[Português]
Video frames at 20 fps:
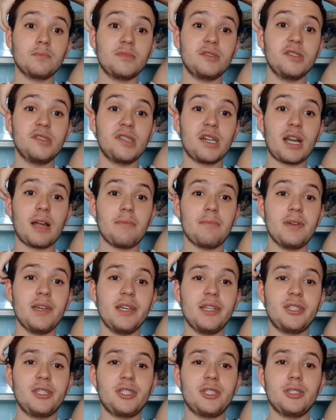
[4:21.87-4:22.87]

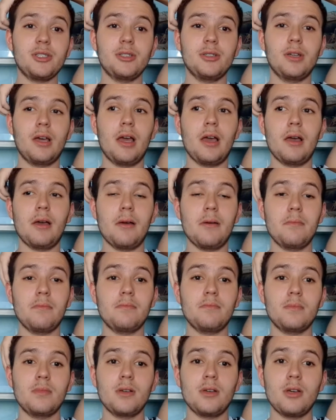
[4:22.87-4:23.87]
sinceramente, é,
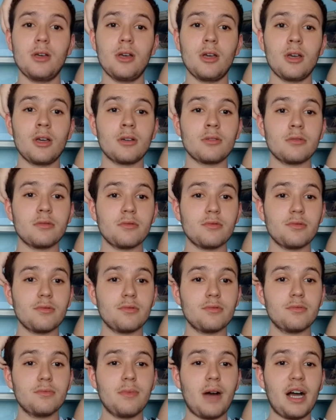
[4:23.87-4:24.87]

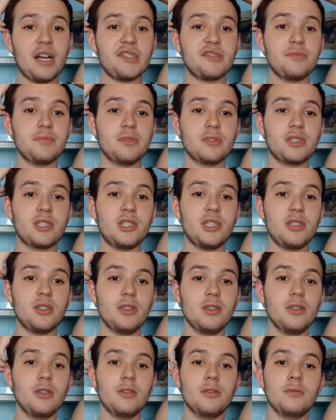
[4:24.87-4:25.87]
o máximo
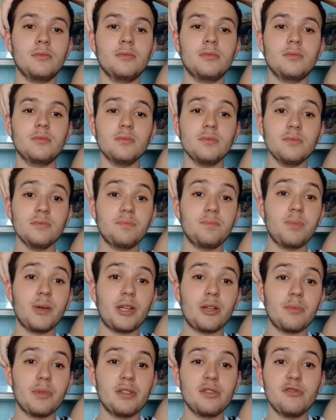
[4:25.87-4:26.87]
que
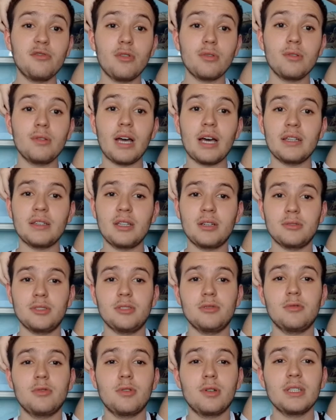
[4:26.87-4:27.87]
pelo menos o não,
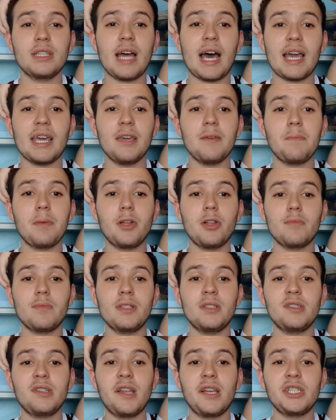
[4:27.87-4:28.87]
digo o daí pelo
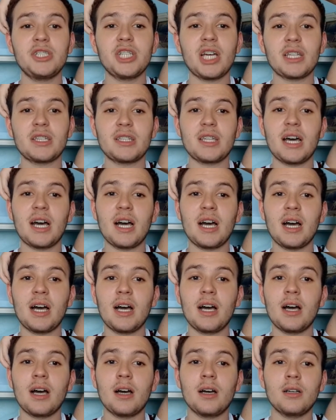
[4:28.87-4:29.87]
menos ele já
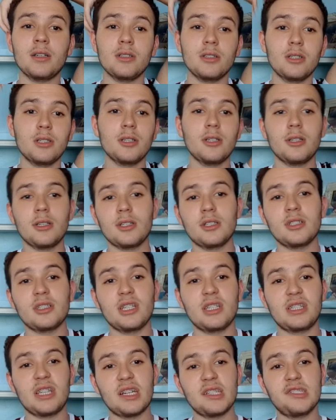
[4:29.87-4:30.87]
tá
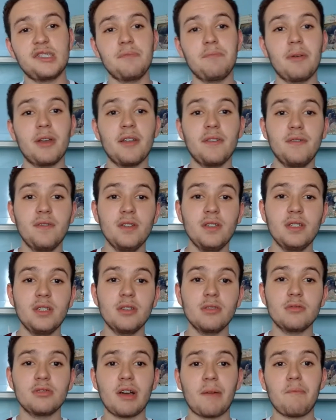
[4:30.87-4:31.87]
já tá se
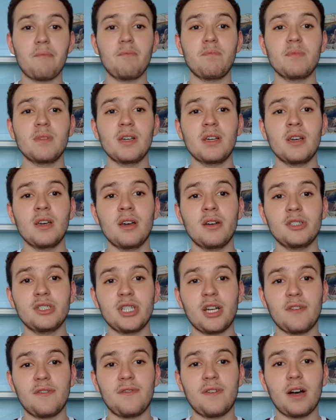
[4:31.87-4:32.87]
prevenindo, já
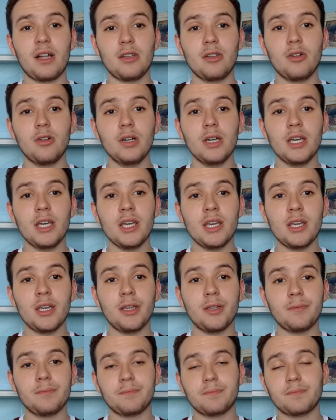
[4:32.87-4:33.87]
já falou
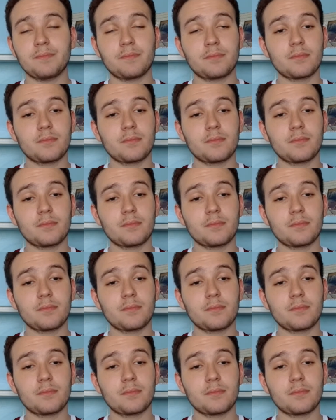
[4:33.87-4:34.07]
em